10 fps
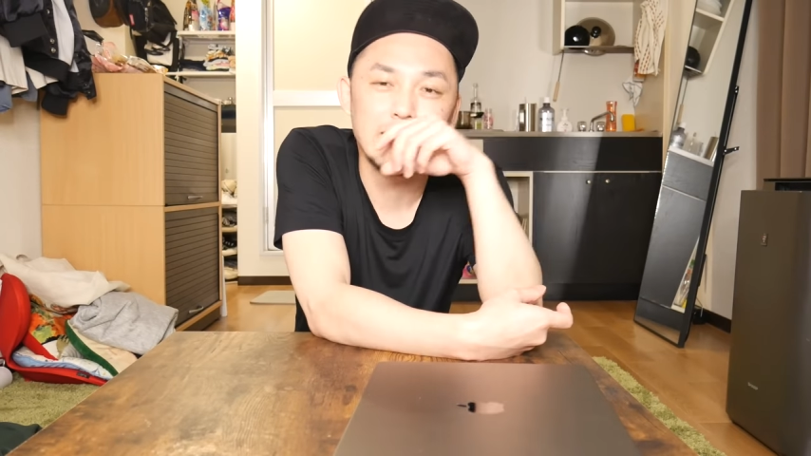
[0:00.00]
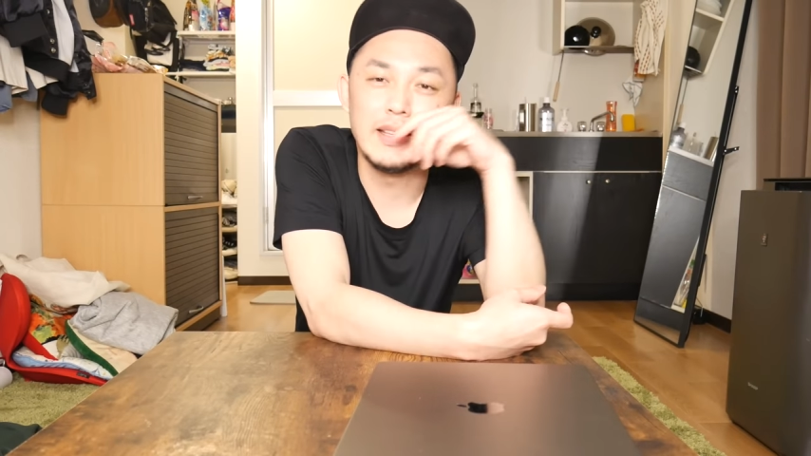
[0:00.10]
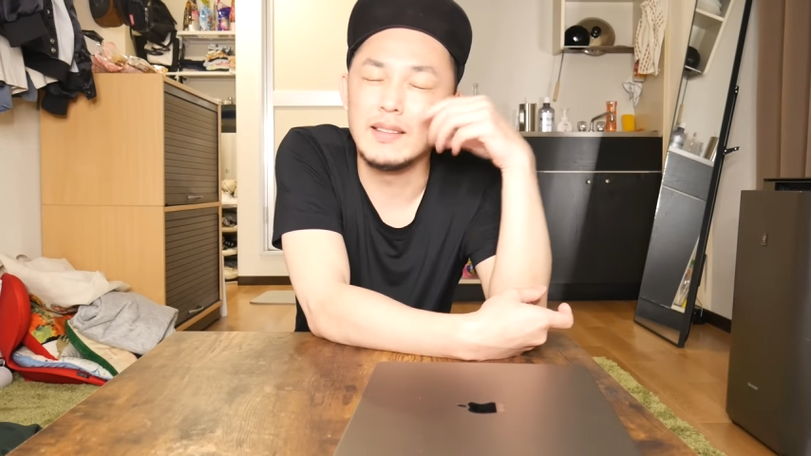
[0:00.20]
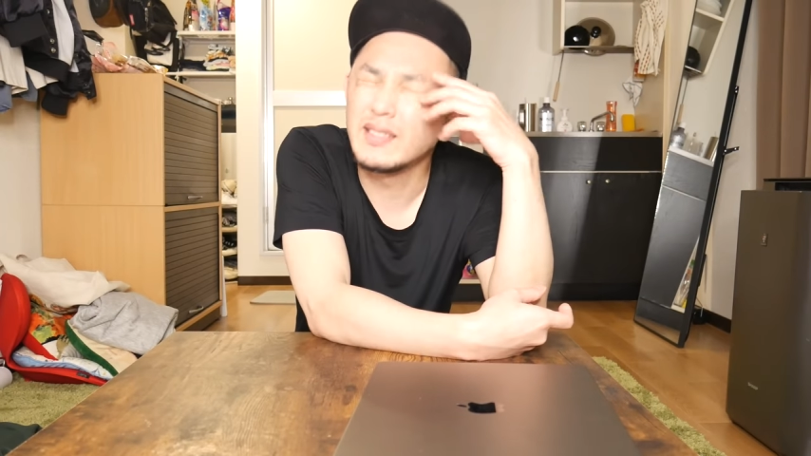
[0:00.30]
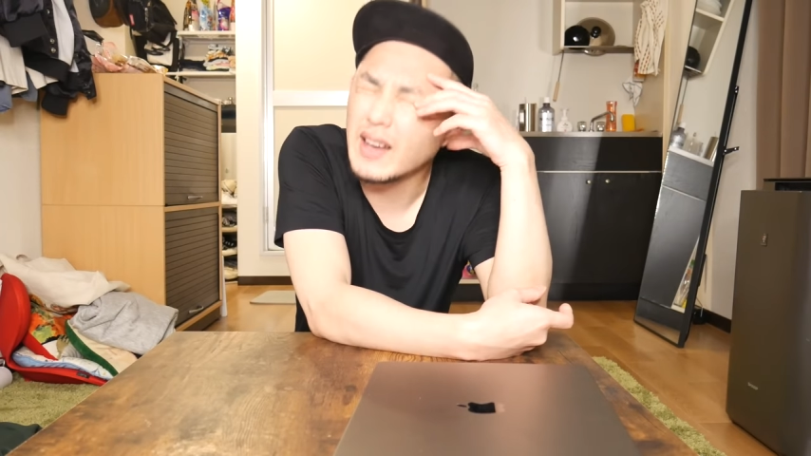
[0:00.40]

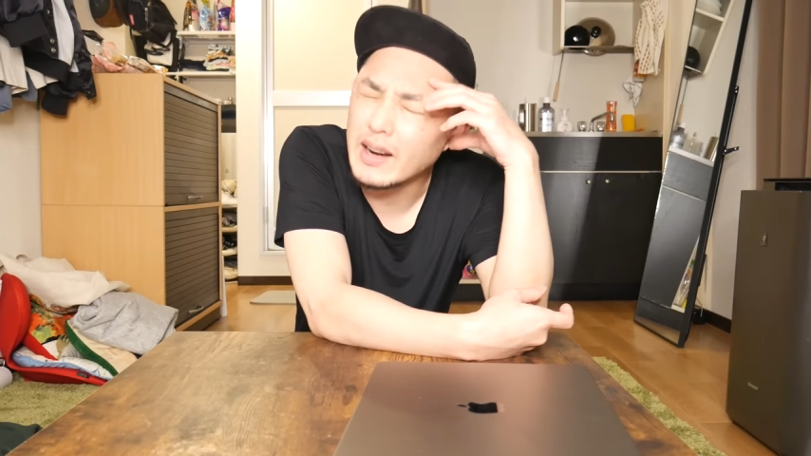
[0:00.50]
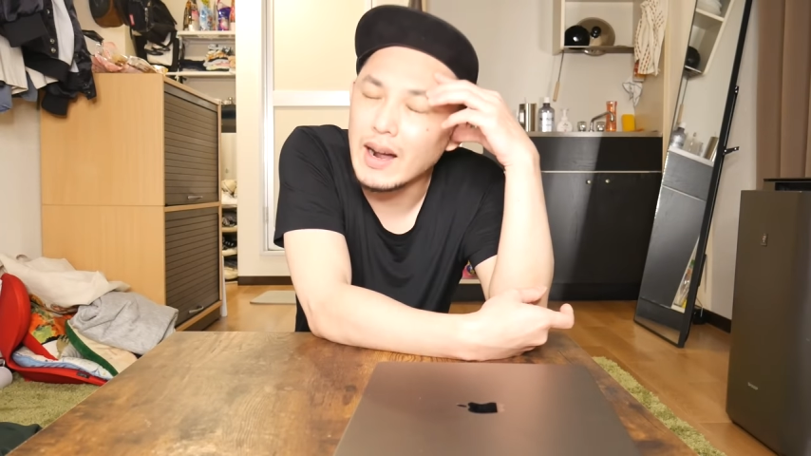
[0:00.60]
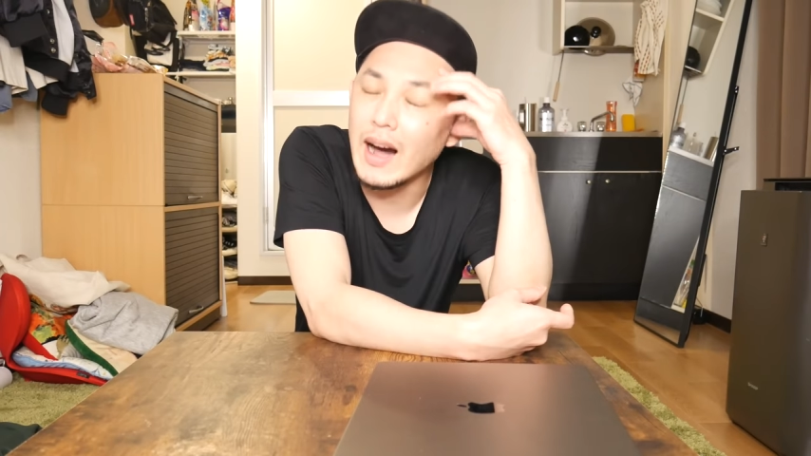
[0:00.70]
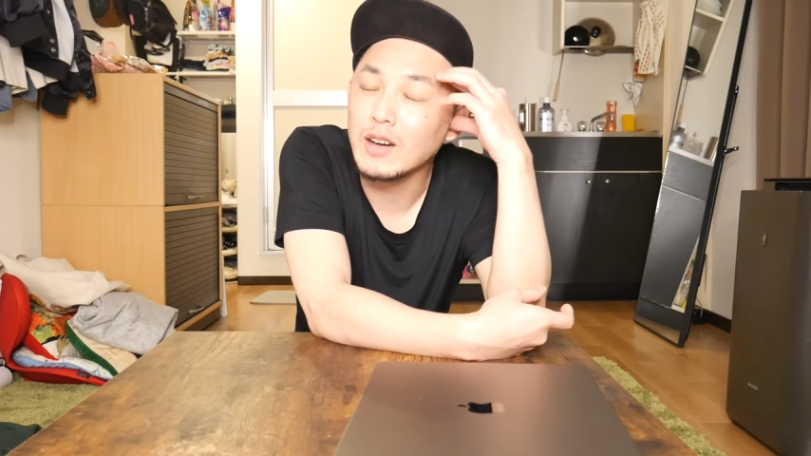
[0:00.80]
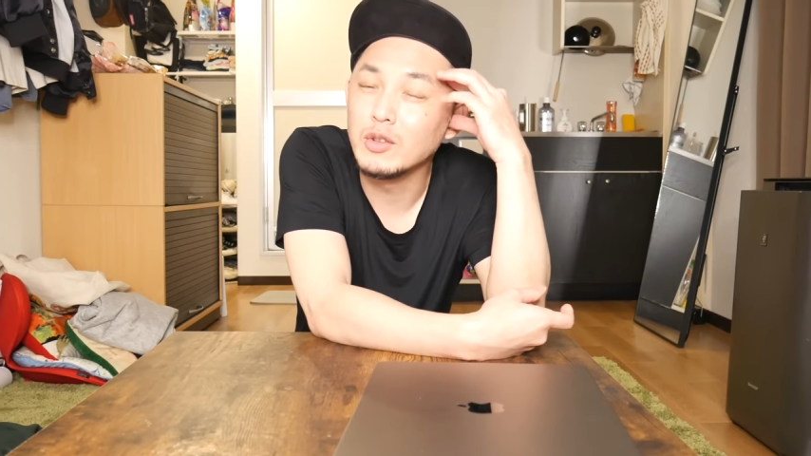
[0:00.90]
Jadi
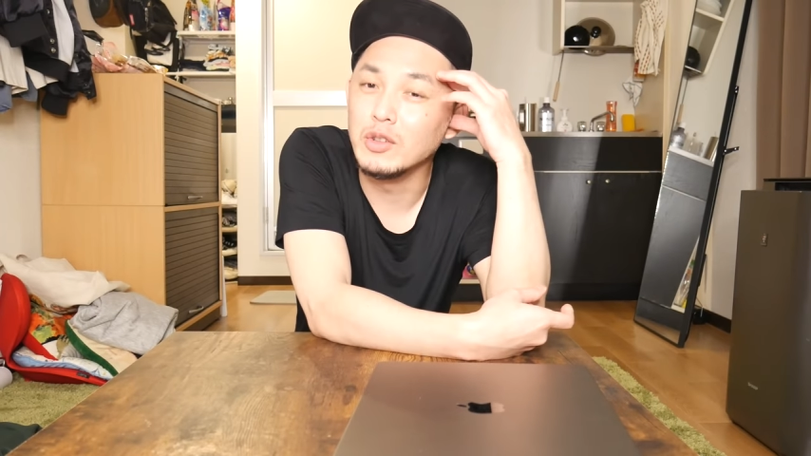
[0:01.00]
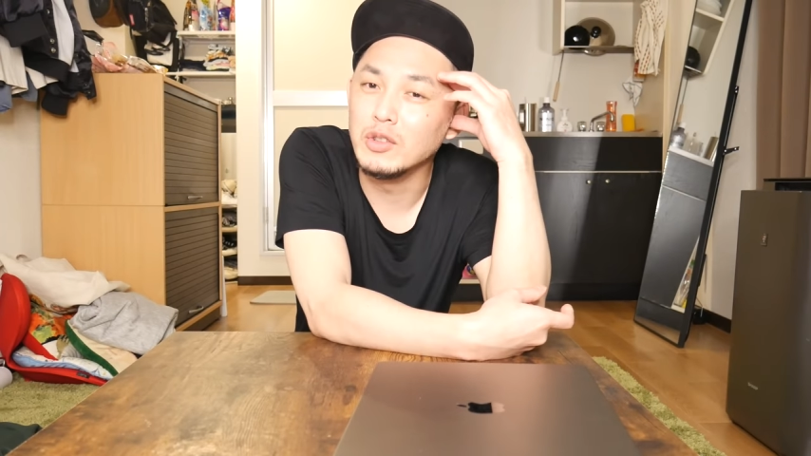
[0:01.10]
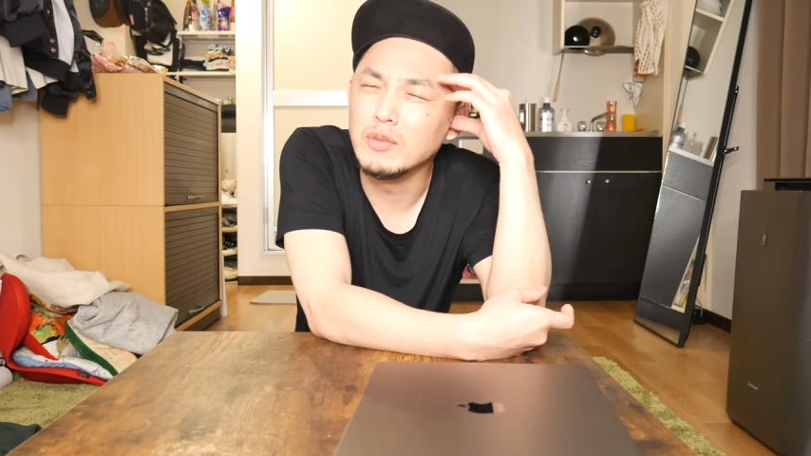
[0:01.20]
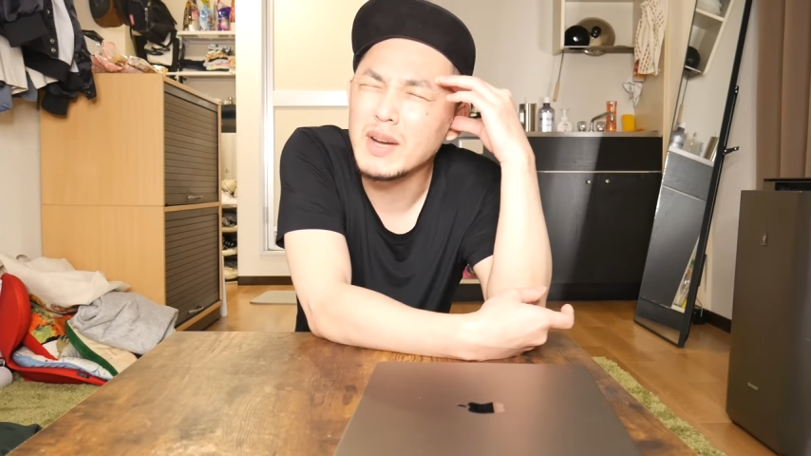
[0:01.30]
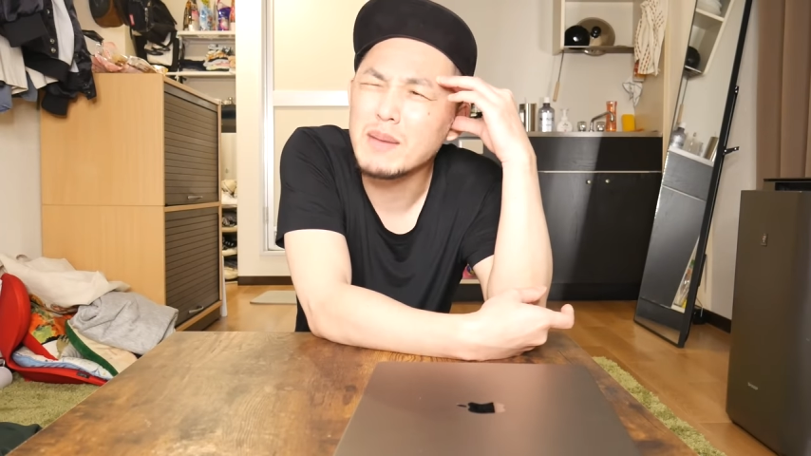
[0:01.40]
sekarang aku
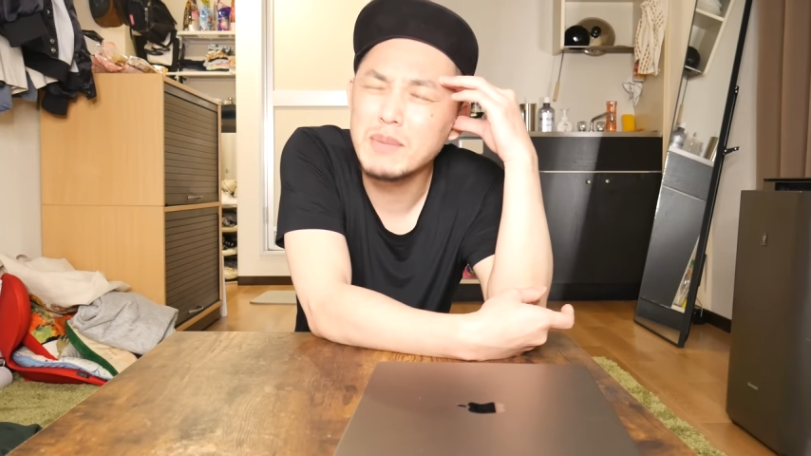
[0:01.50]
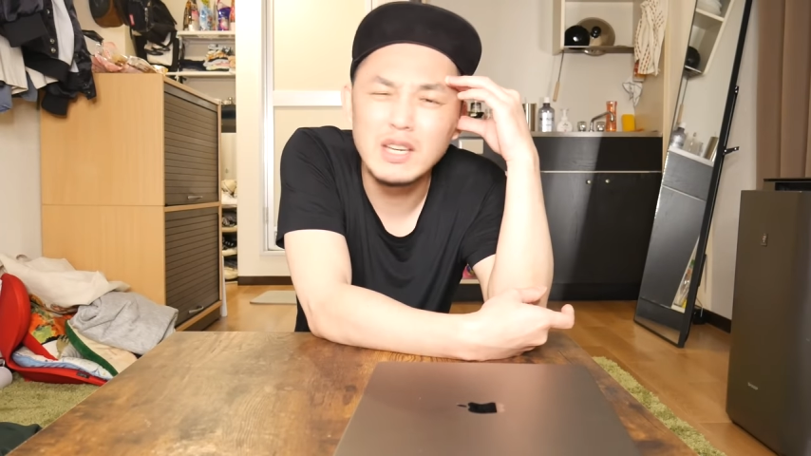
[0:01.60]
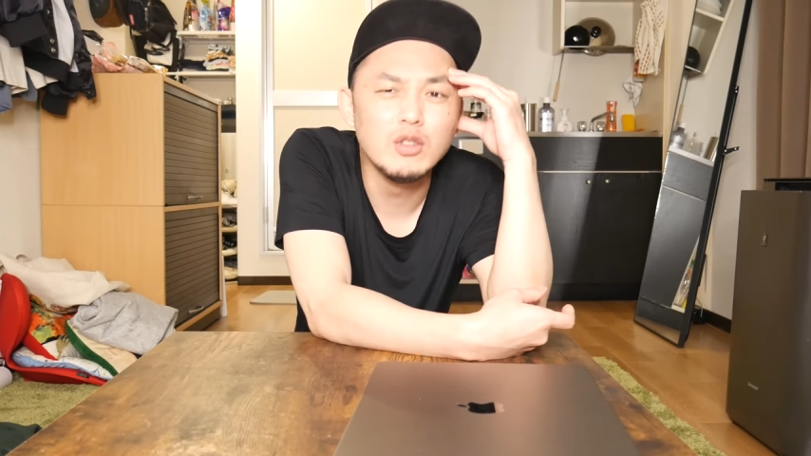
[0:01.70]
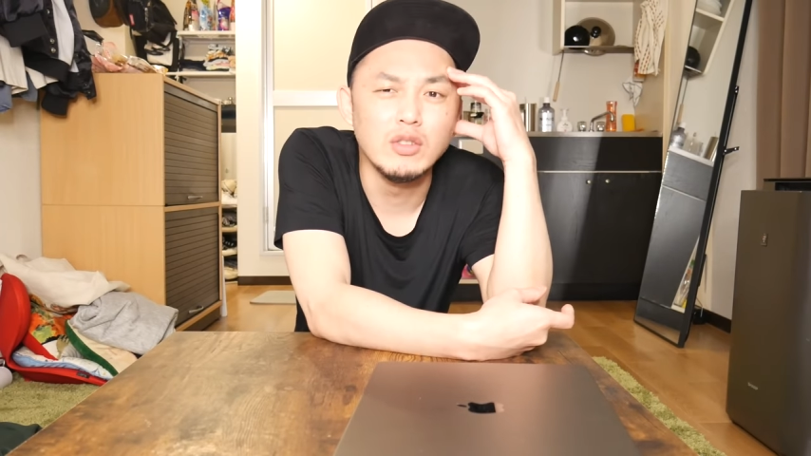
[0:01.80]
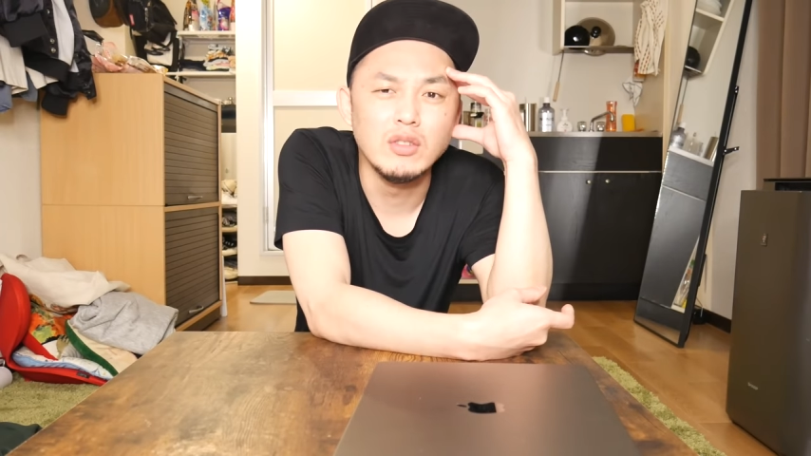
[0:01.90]
lumayan
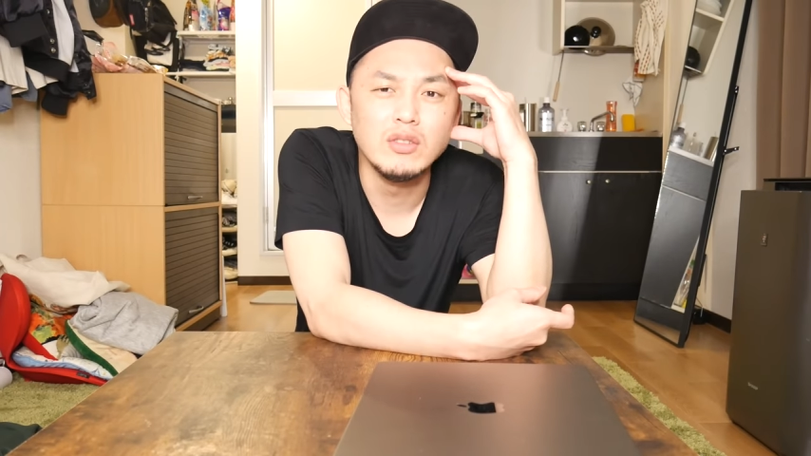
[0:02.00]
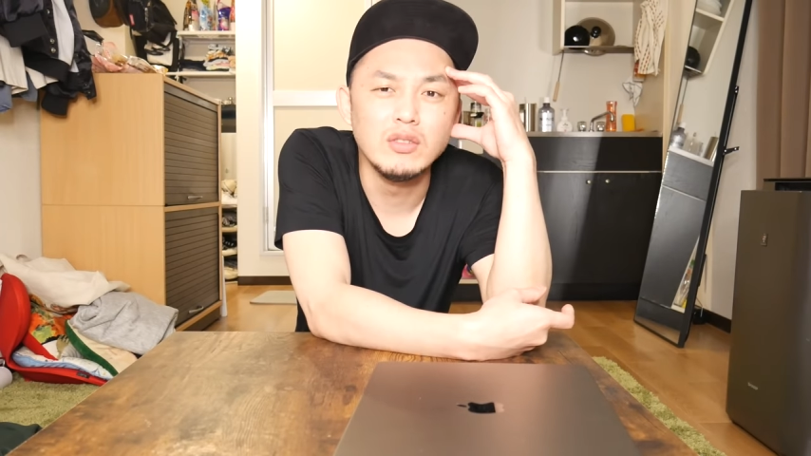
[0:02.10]
bingung.